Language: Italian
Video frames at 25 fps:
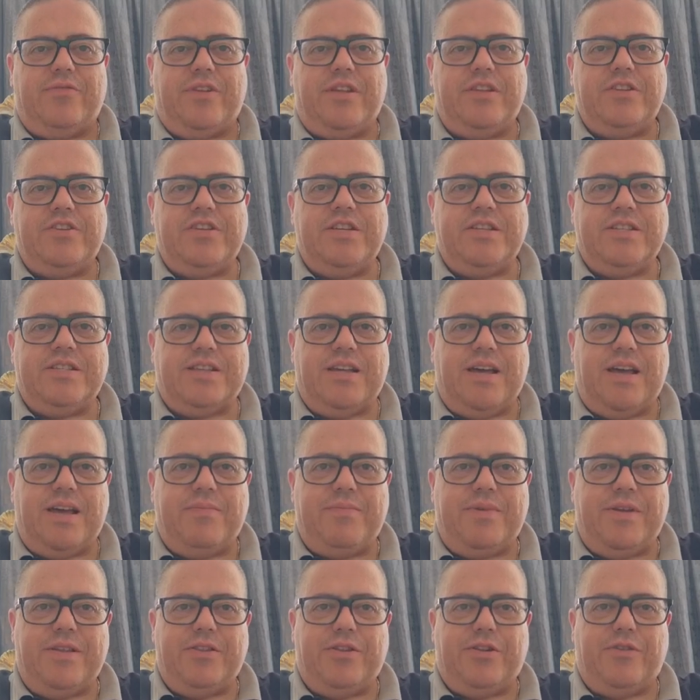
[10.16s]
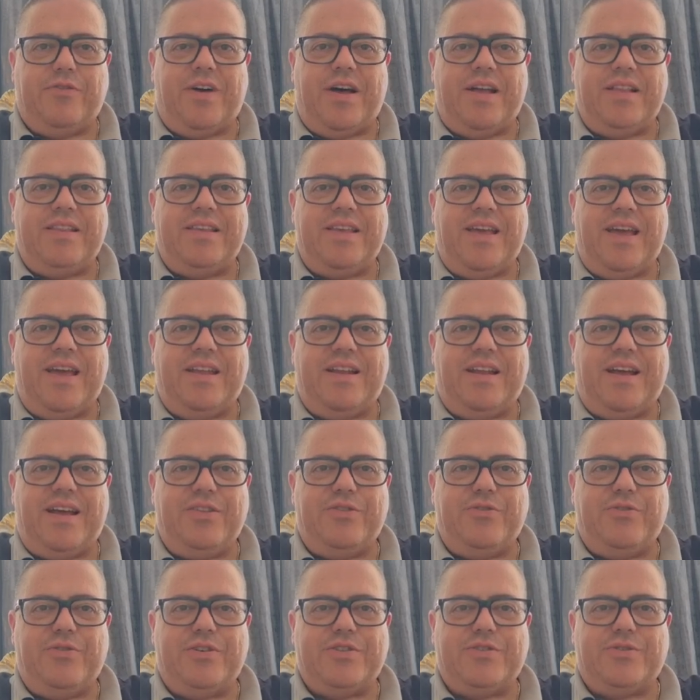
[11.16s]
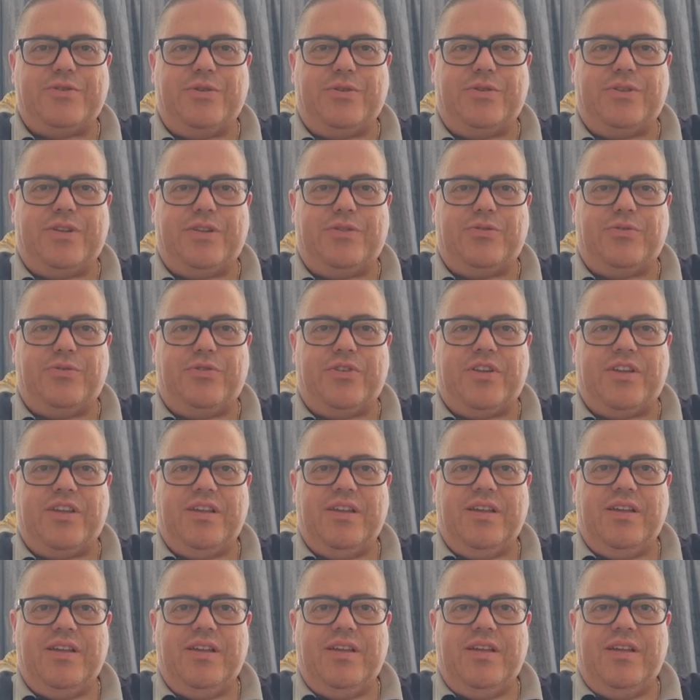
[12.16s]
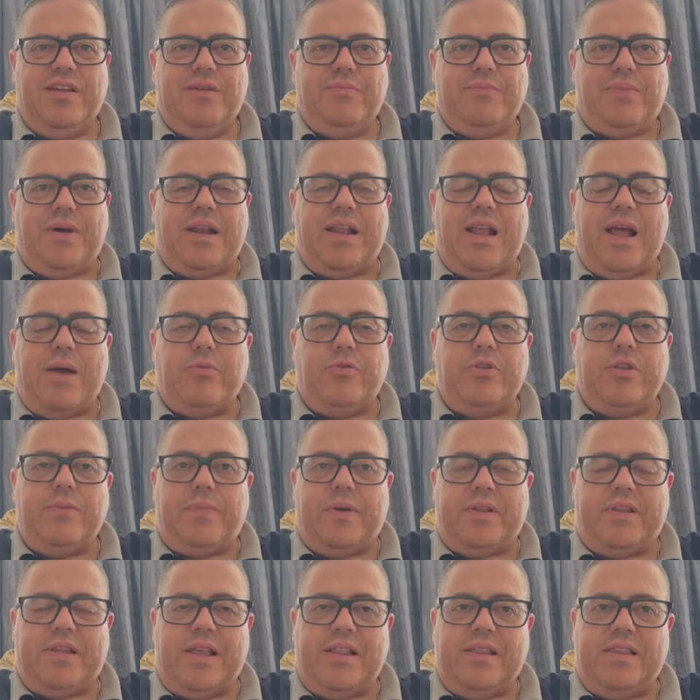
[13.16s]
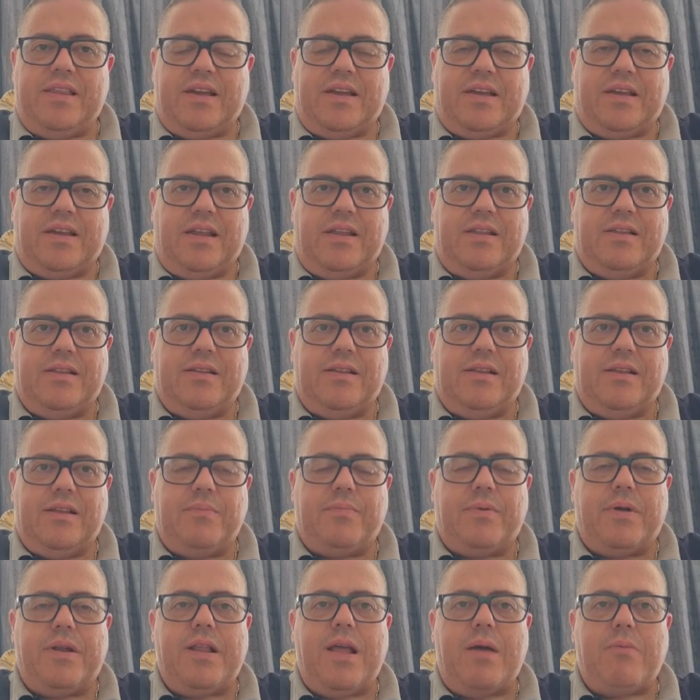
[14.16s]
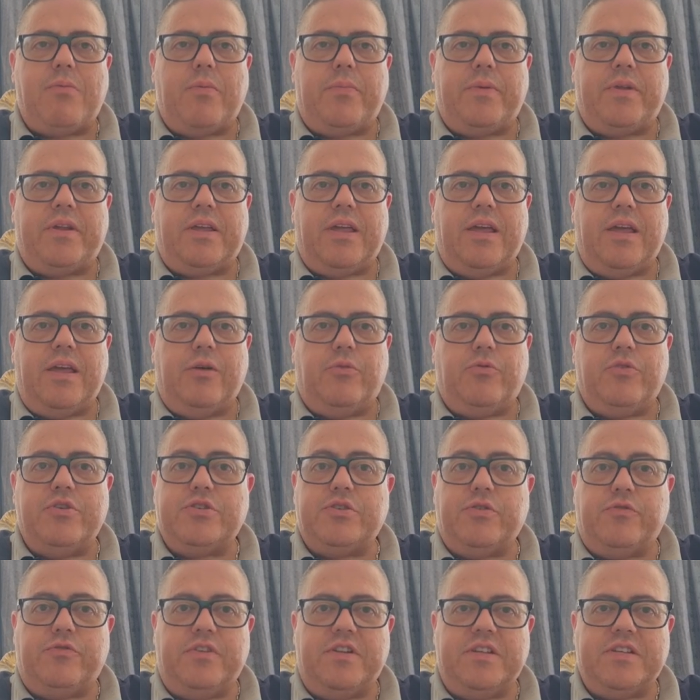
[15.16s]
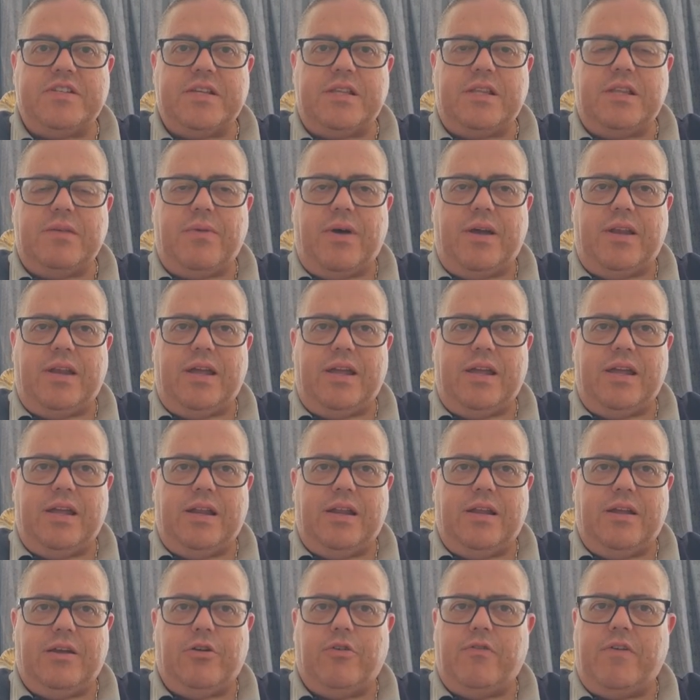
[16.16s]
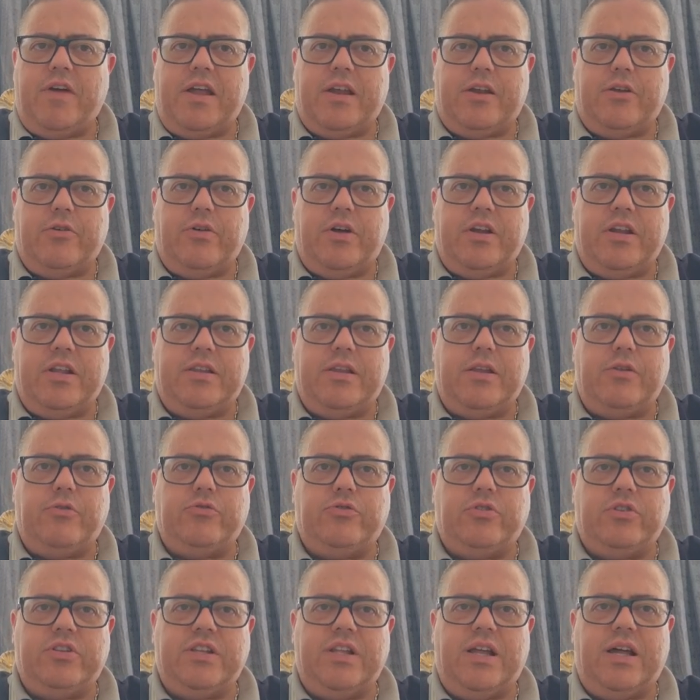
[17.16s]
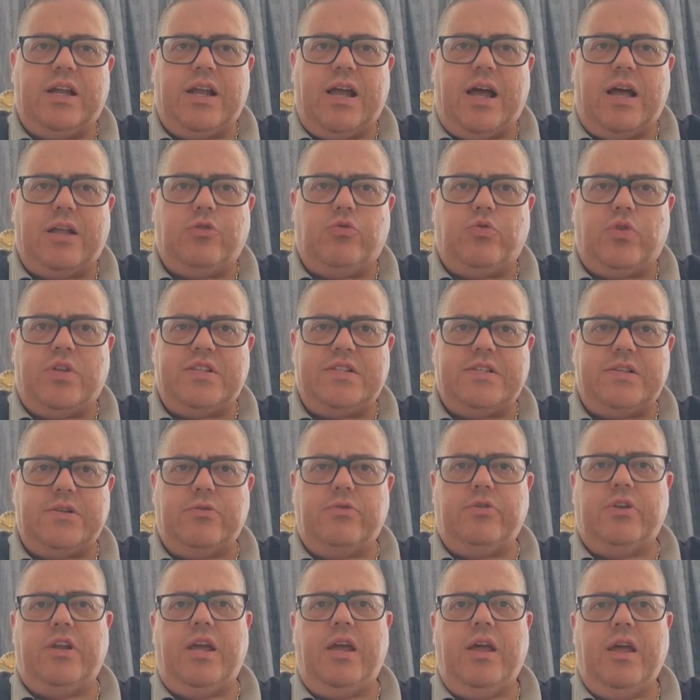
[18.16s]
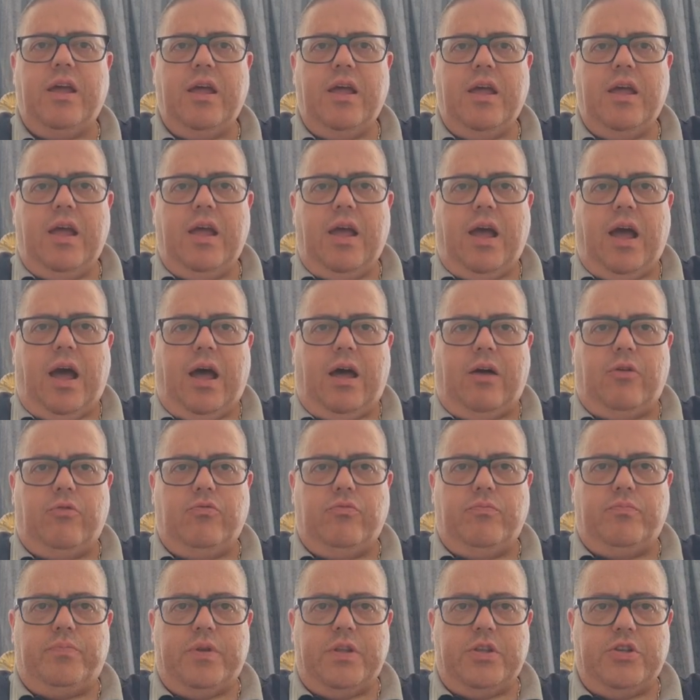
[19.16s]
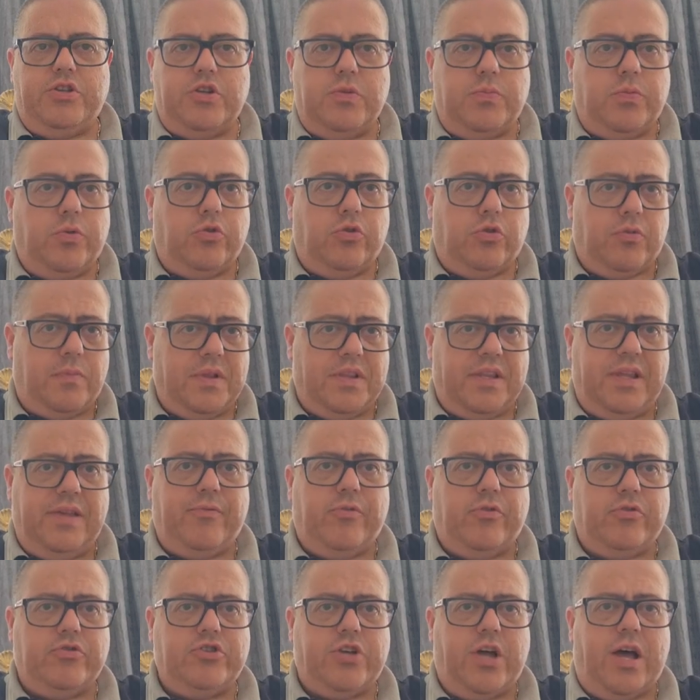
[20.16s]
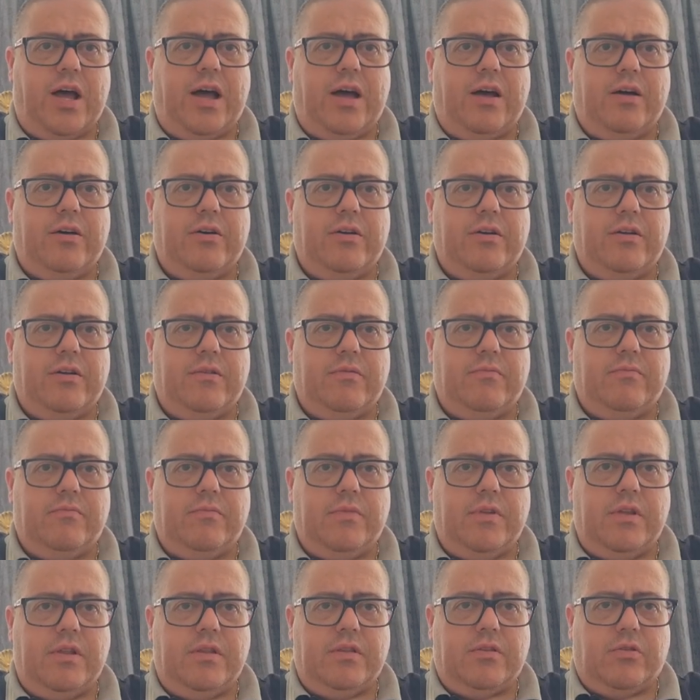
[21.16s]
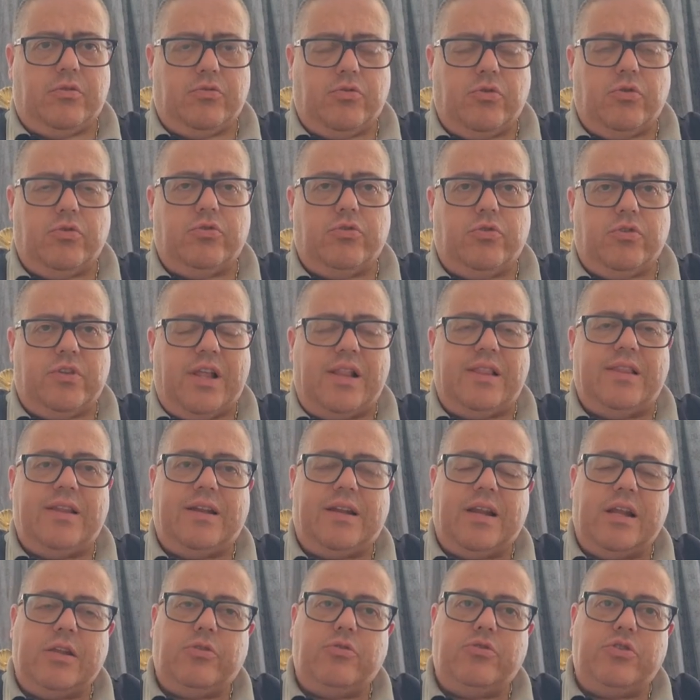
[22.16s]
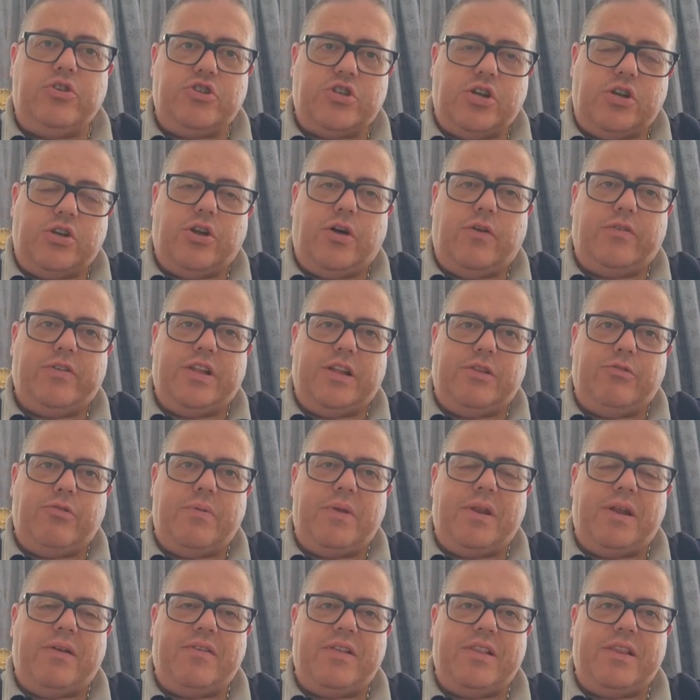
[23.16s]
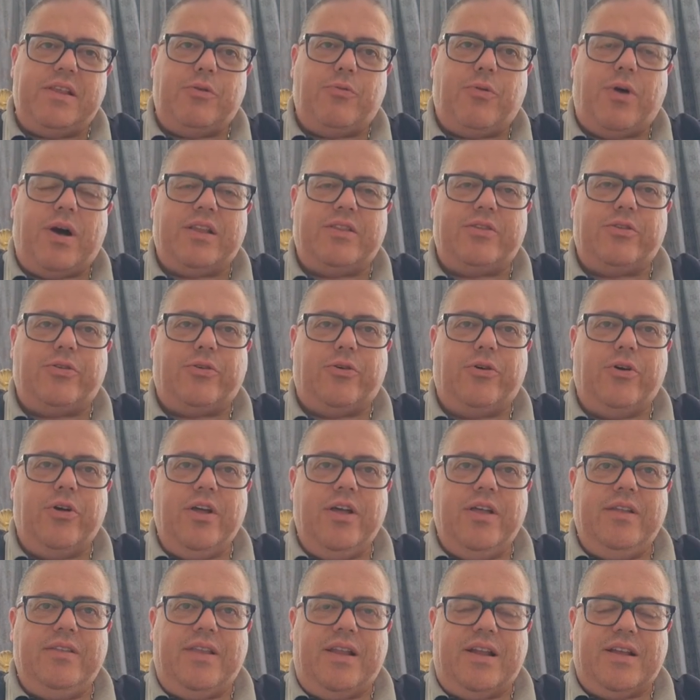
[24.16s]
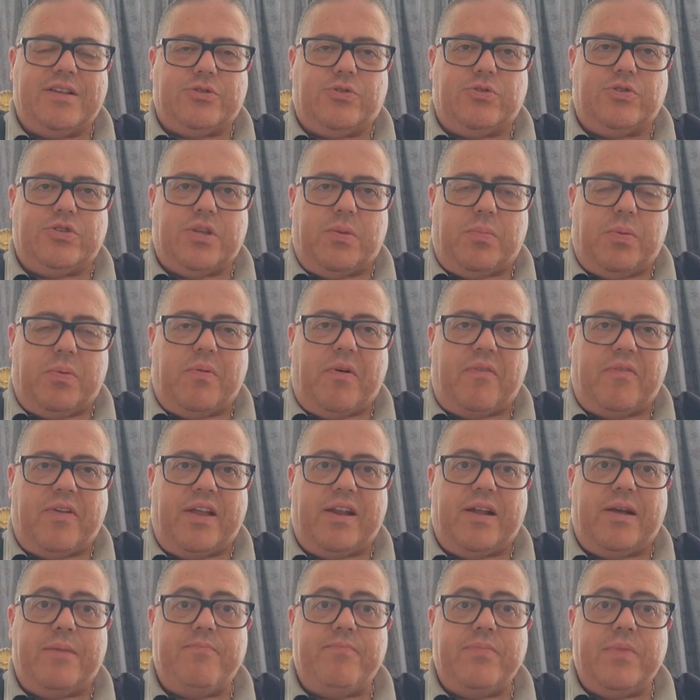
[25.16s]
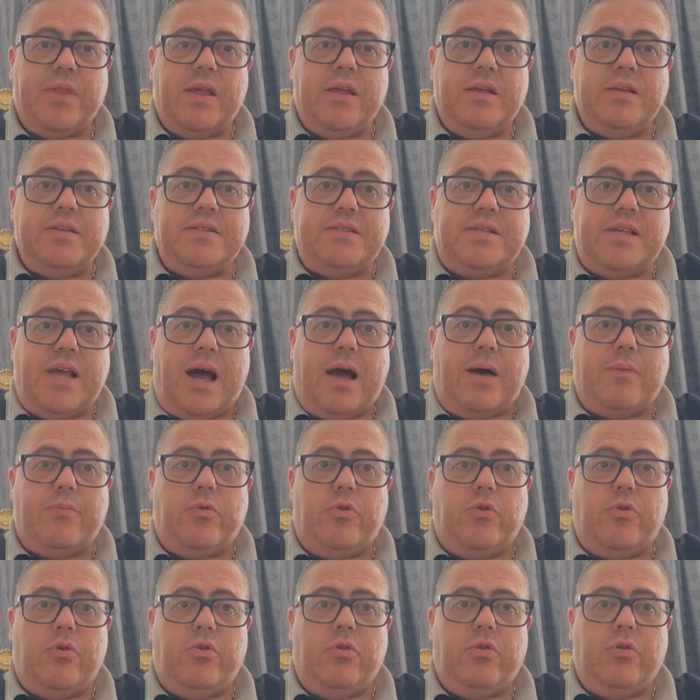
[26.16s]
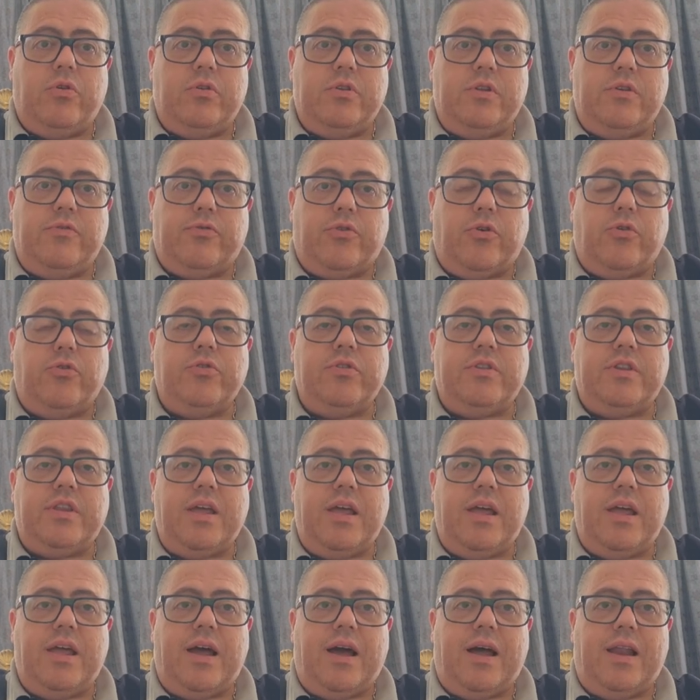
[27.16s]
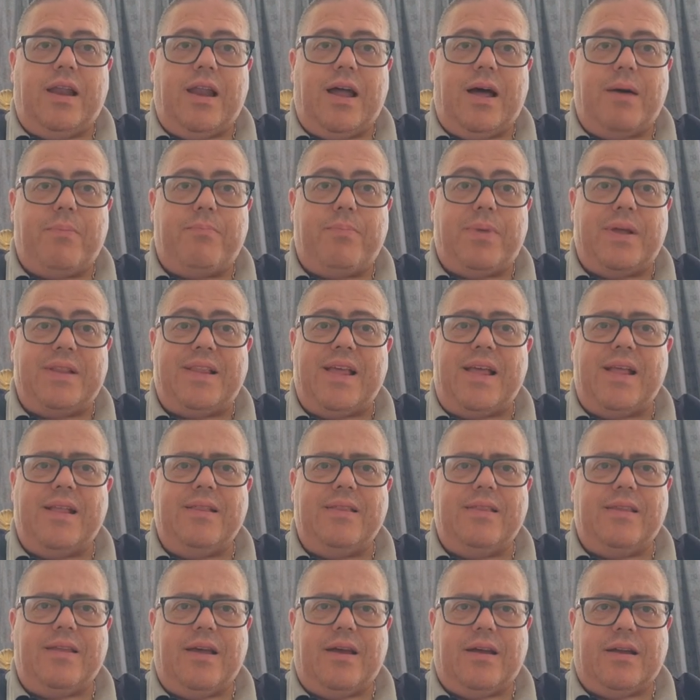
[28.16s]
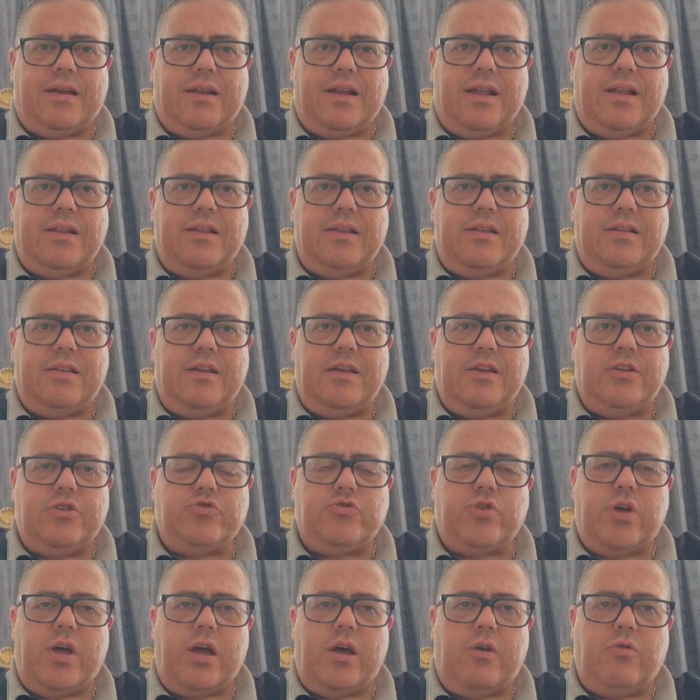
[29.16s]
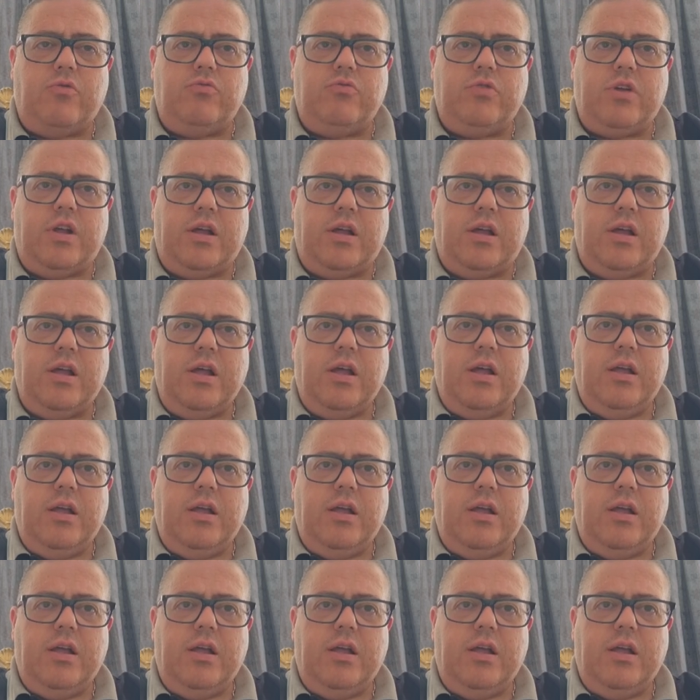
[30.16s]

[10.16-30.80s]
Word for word: Francesca e ben trovati ai radioascoltatori. Parliamo di patente a crediti, ne parliamo perché in questo fine settimana il governo ha ritenuto di dare attuazione a un principio normativo già eh, introdotto dal decreto 19 del 2024 nella scorsa primavera siamo eh, di fronte alla patente a crediti e cioè a un